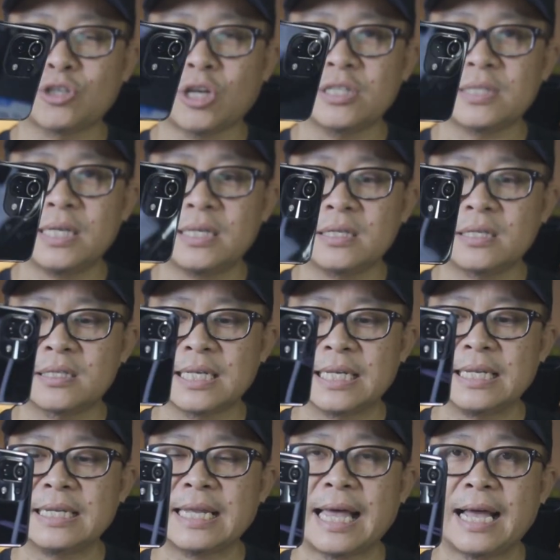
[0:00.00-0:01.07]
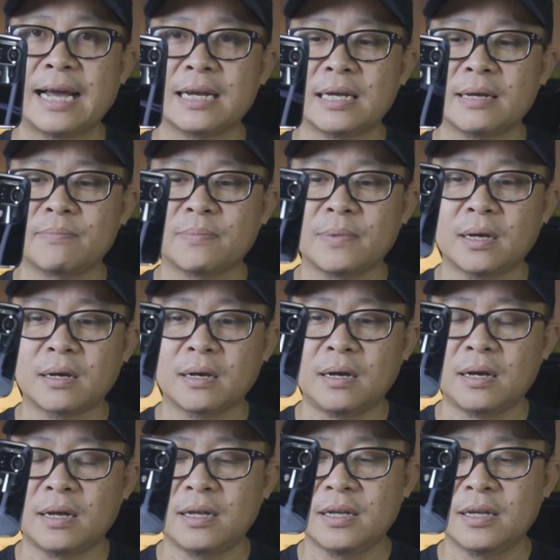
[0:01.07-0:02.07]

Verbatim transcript: นจอยสติ๊กสีทิศทางนะครับ แล้วก็